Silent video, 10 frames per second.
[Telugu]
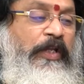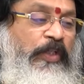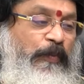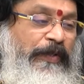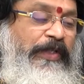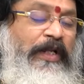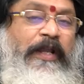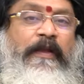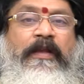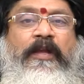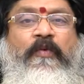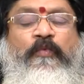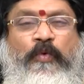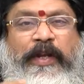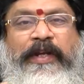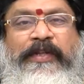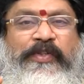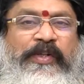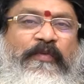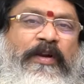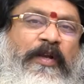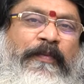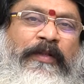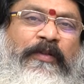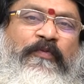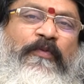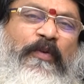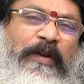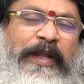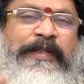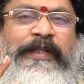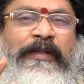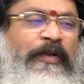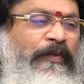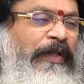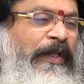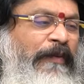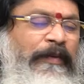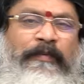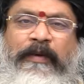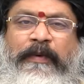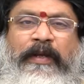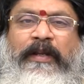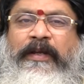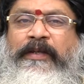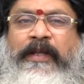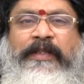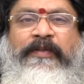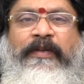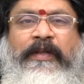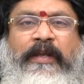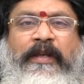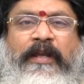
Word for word: ఎస్పెషల్లీ ఫుడ్ ఇండస్ట్రీ వాళ్ళకి మాత్రం ఫుల్ రైజింగ్లో ఉన్నారు ఈ మధ్య భయపడకల కన్యారాశి వారికి